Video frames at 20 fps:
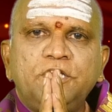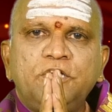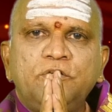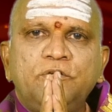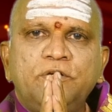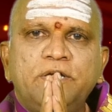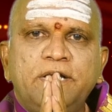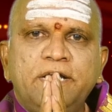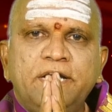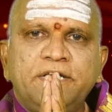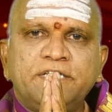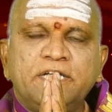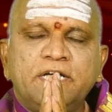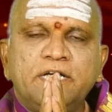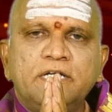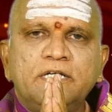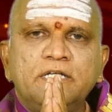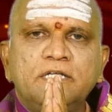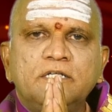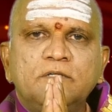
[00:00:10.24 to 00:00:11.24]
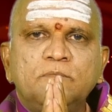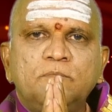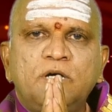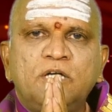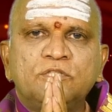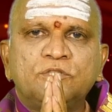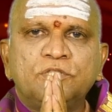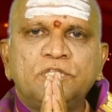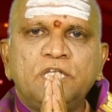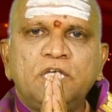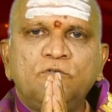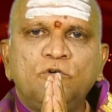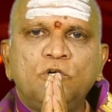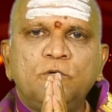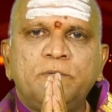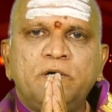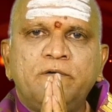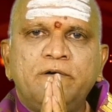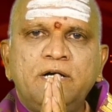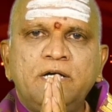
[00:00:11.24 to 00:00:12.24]
గురు గణేష మాతృదేవో
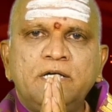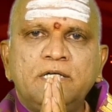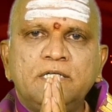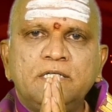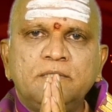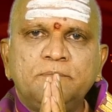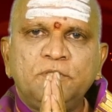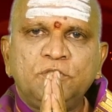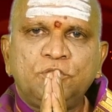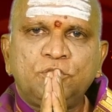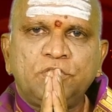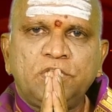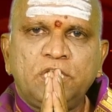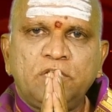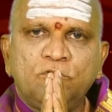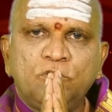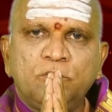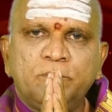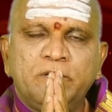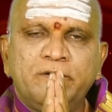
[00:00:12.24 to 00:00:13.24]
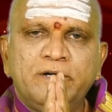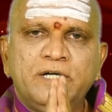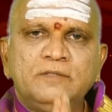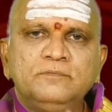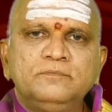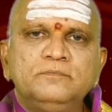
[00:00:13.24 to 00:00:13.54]
భవ పితృదేవో భవ